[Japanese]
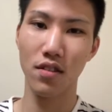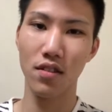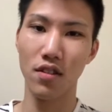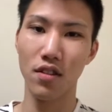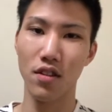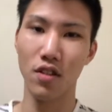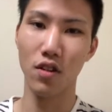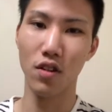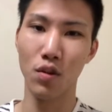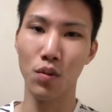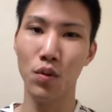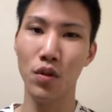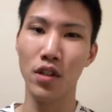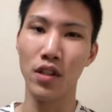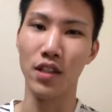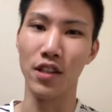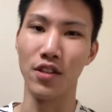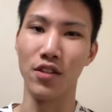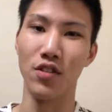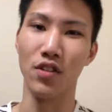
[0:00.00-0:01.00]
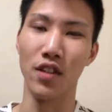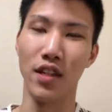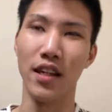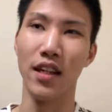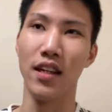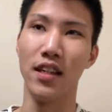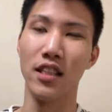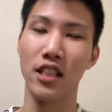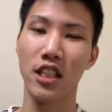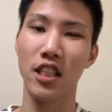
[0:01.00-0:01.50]
覚えてるので
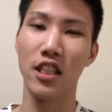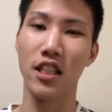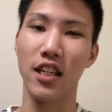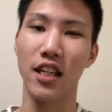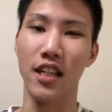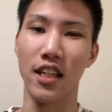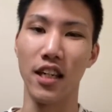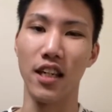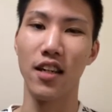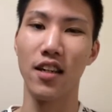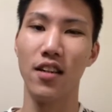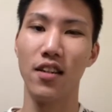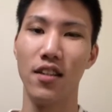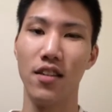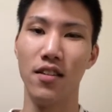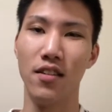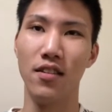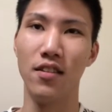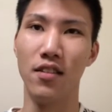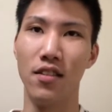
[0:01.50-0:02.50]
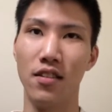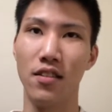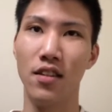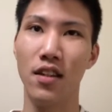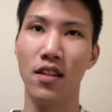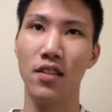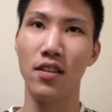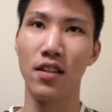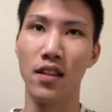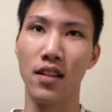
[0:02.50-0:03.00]
しっかり。うんなん
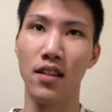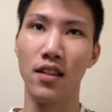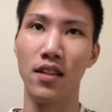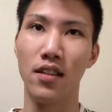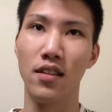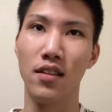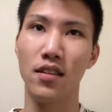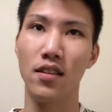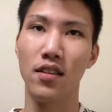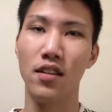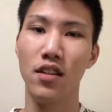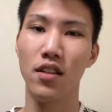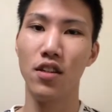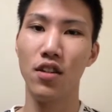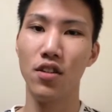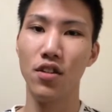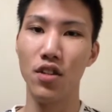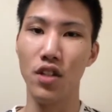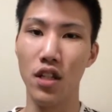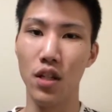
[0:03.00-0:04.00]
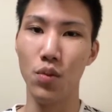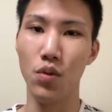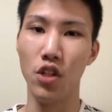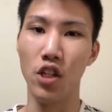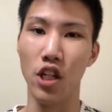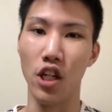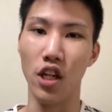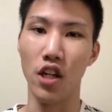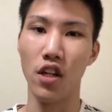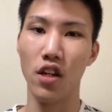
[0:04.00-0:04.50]
で DVD
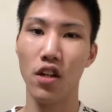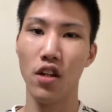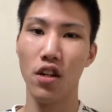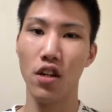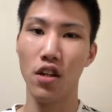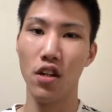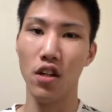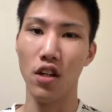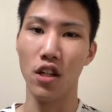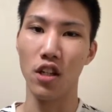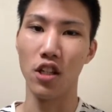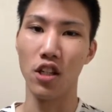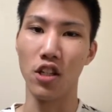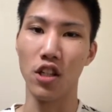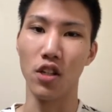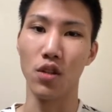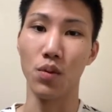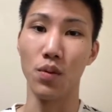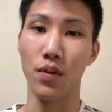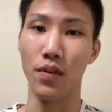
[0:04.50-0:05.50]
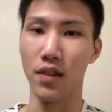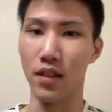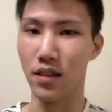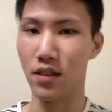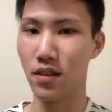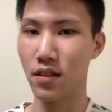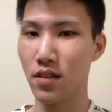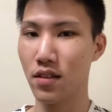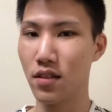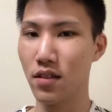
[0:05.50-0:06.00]
やっていきたいと思いま
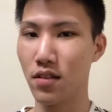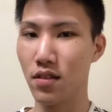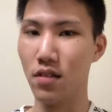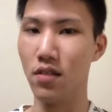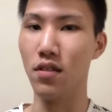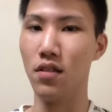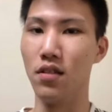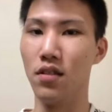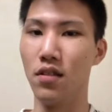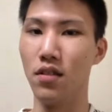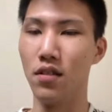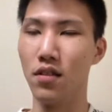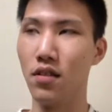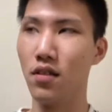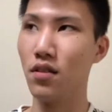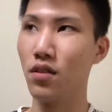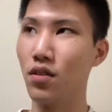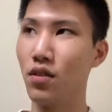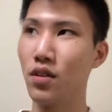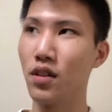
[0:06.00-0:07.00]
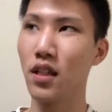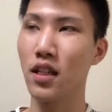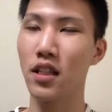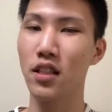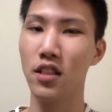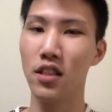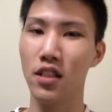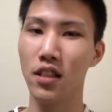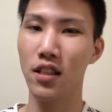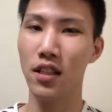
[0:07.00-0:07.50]
すうんどんな感
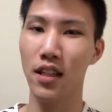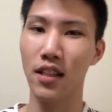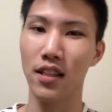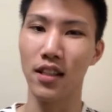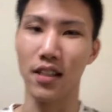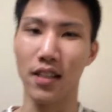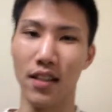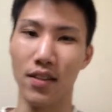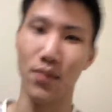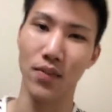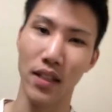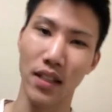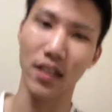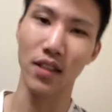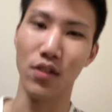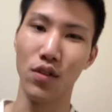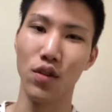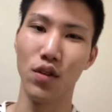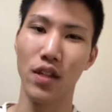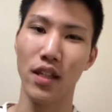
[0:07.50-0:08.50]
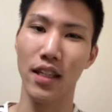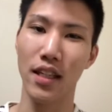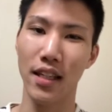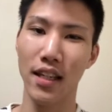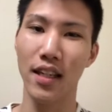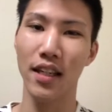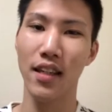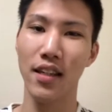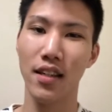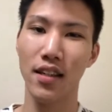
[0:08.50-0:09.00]
じになったかまた動画でね
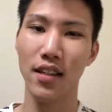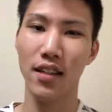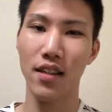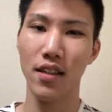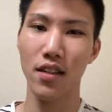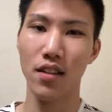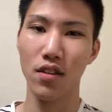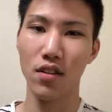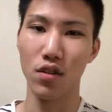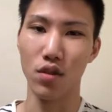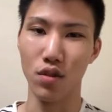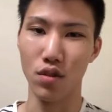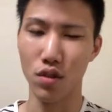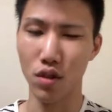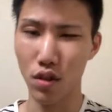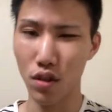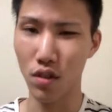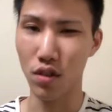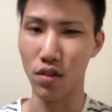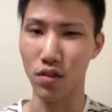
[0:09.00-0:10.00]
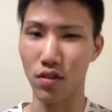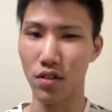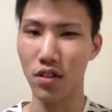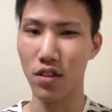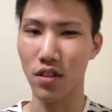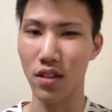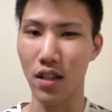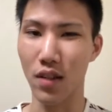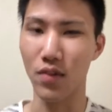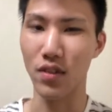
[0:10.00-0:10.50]
ちょろっと映す
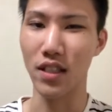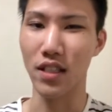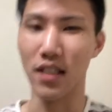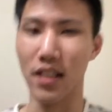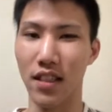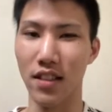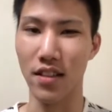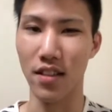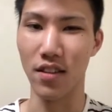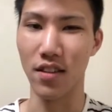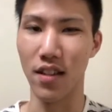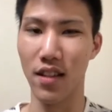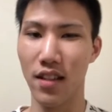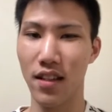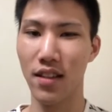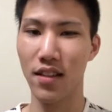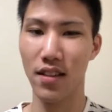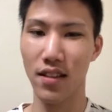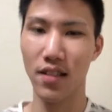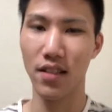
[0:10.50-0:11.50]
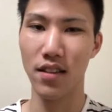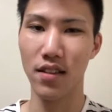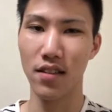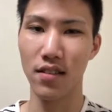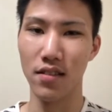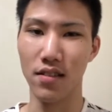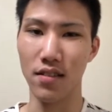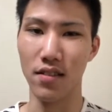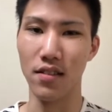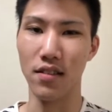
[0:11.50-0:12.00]
かもしれないですけど、ね、う
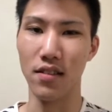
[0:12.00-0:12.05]
ん